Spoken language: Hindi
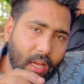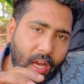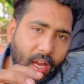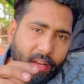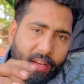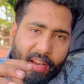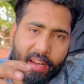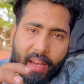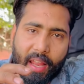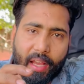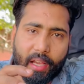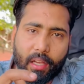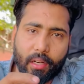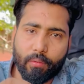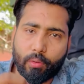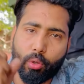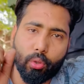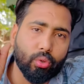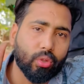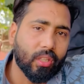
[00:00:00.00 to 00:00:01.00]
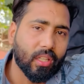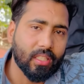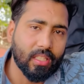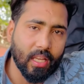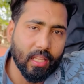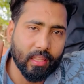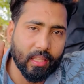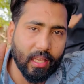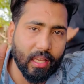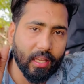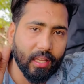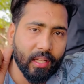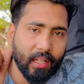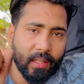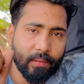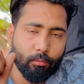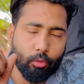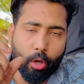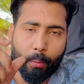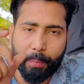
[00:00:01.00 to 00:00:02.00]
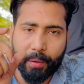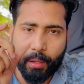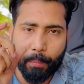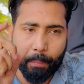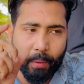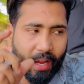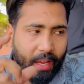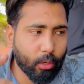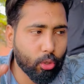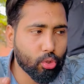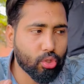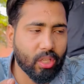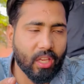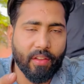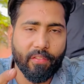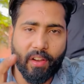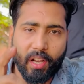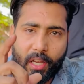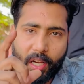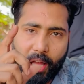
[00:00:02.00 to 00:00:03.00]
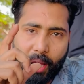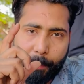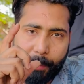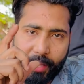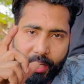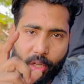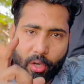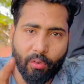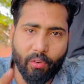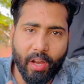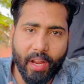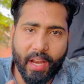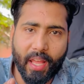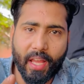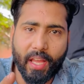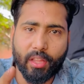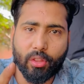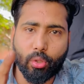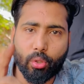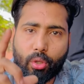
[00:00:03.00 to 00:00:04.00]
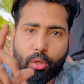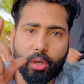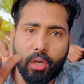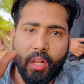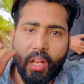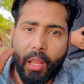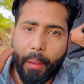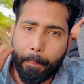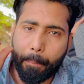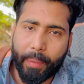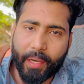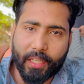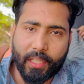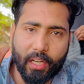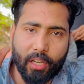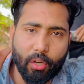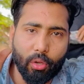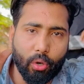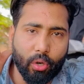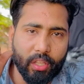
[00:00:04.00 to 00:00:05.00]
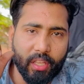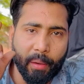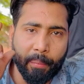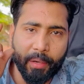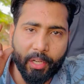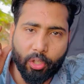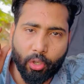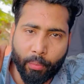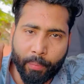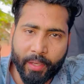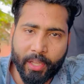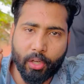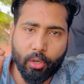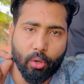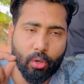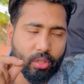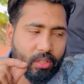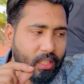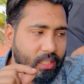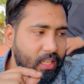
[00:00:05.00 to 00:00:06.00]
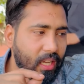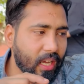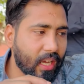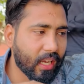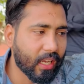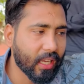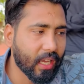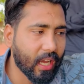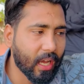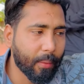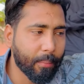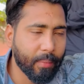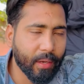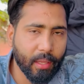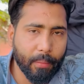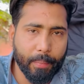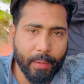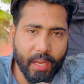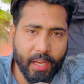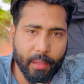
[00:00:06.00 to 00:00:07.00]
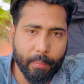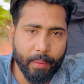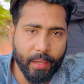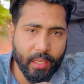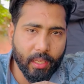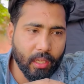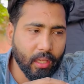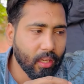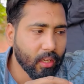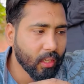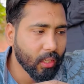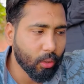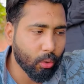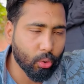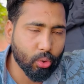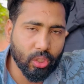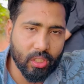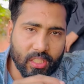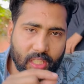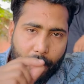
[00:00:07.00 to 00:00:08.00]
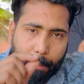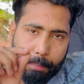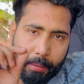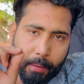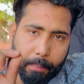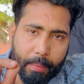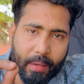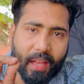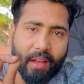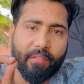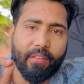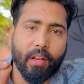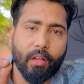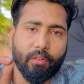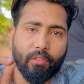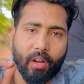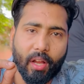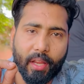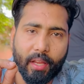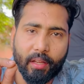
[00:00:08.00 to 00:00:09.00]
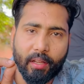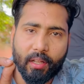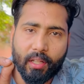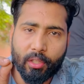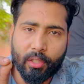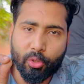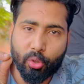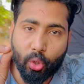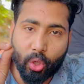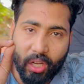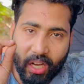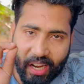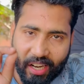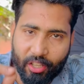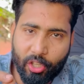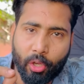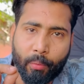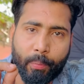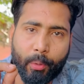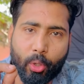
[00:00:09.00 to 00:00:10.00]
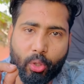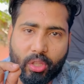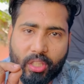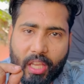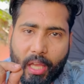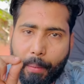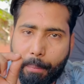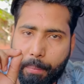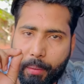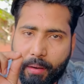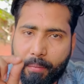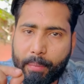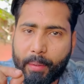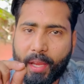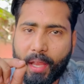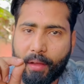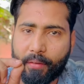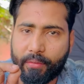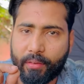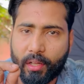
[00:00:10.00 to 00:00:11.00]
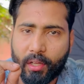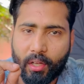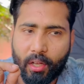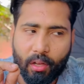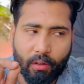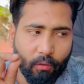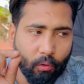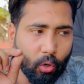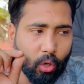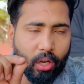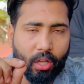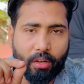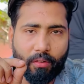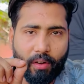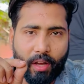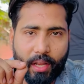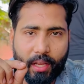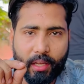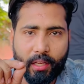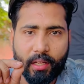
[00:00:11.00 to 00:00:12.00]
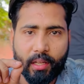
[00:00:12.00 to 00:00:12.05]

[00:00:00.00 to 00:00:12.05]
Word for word: हार्नर लेकर वो उतर जाता है तो अपनी बाइक को सेफ अगर आपने करवाना है तो बेटर रोड या मिटगुमरी रोड से जाके आप मेरे प्यारे भाई उधर से पीपीएफ लगवाएं जो गाड़ियों पे होती है पीपीएफ वो लगवाएं